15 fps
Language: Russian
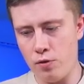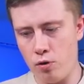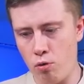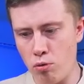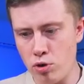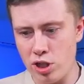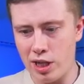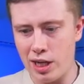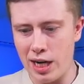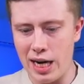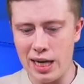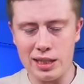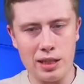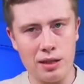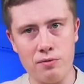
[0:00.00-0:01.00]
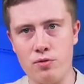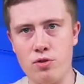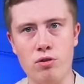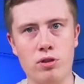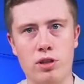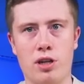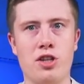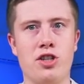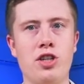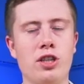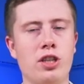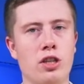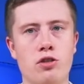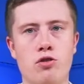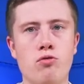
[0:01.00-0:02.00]
вроде как там все это
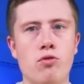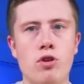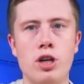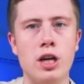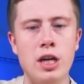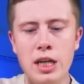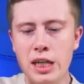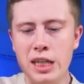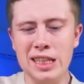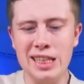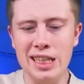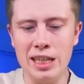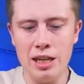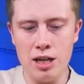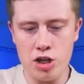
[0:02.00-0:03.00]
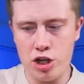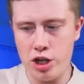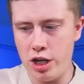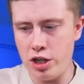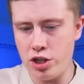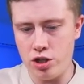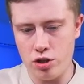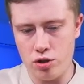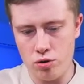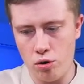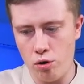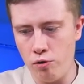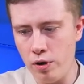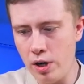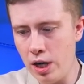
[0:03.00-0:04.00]
рассчитано чуть ли не на 6
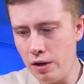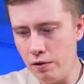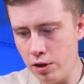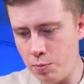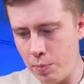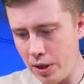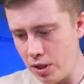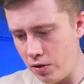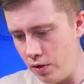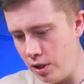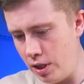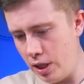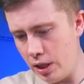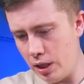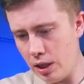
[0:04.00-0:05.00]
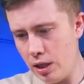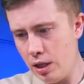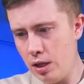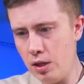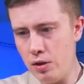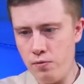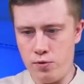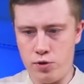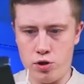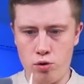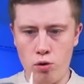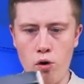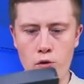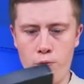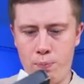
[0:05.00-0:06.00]
часов воспроизведения.
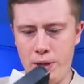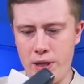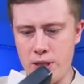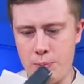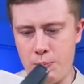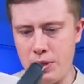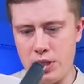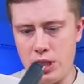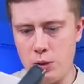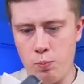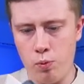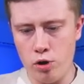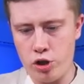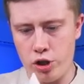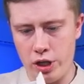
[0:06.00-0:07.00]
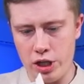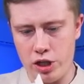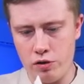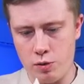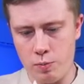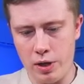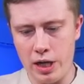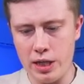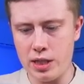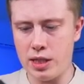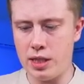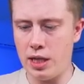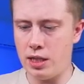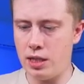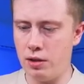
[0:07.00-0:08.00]
Все, в принципе, здесь больше нечего смотреть.
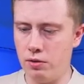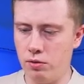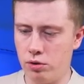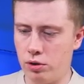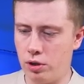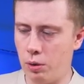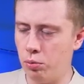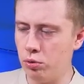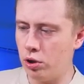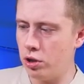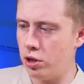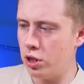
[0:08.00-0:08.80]
Кстати, вот как будто